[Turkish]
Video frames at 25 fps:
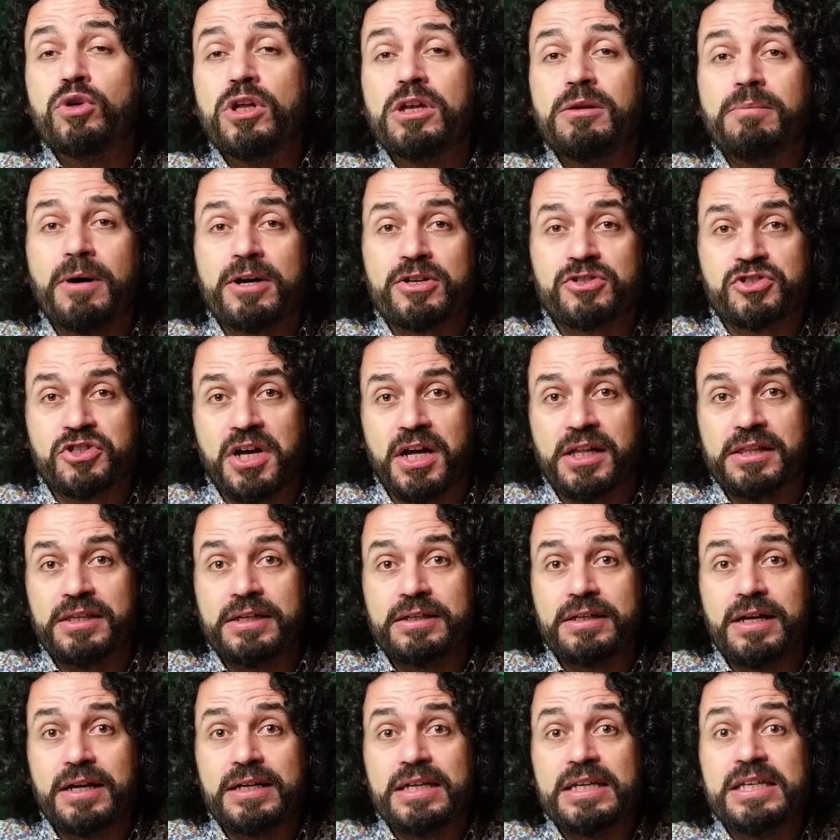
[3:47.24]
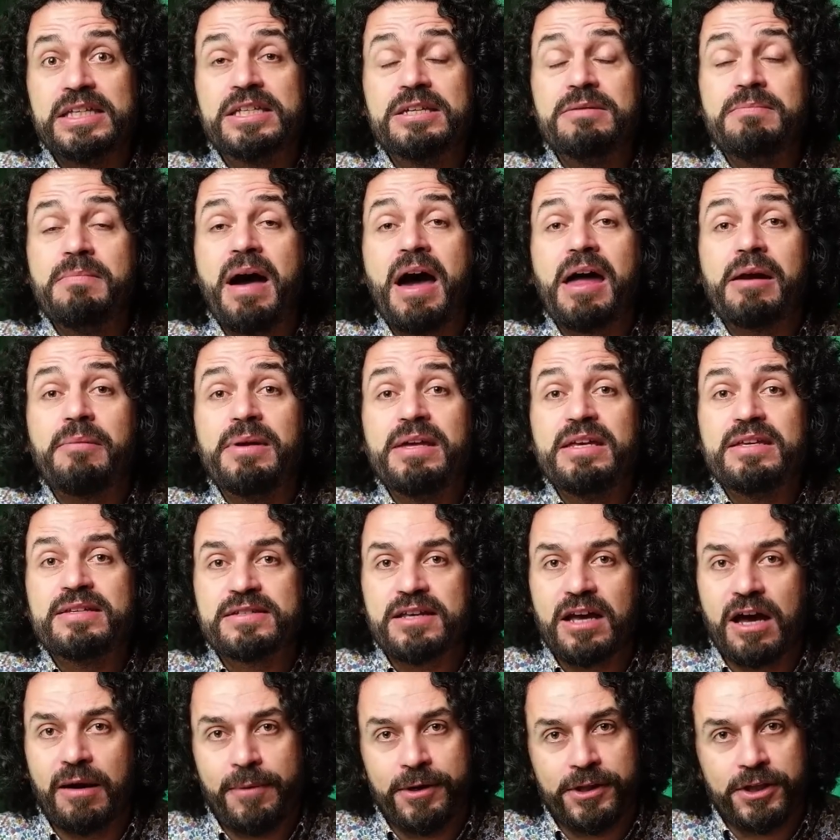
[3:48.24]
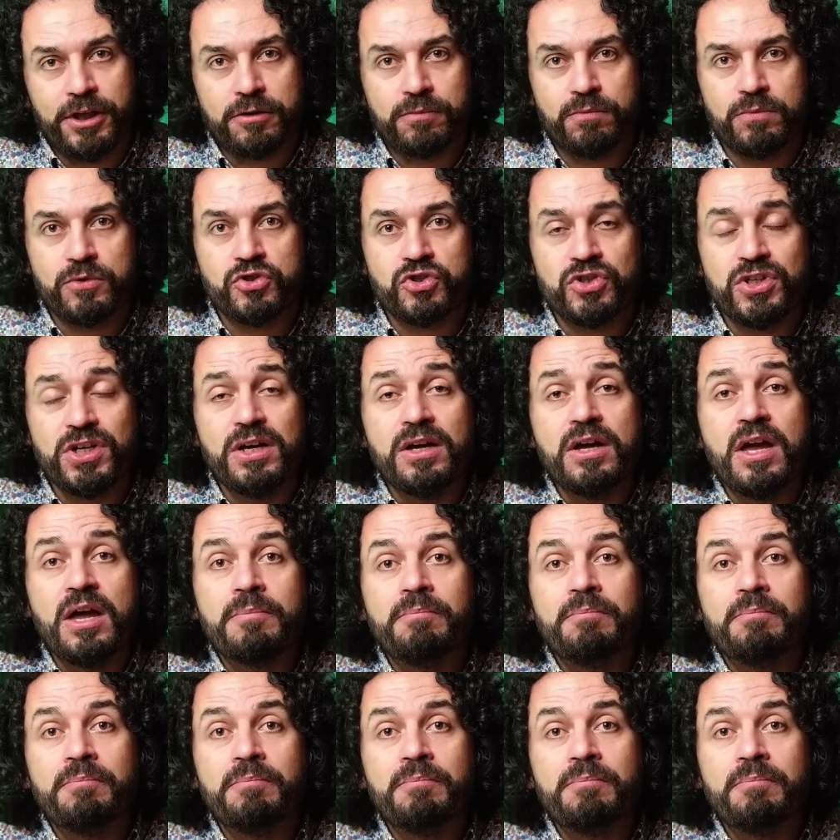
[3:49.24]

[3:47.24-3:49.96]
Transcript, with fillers: İl Başkanlığı'na iki mermi isabet etmişti.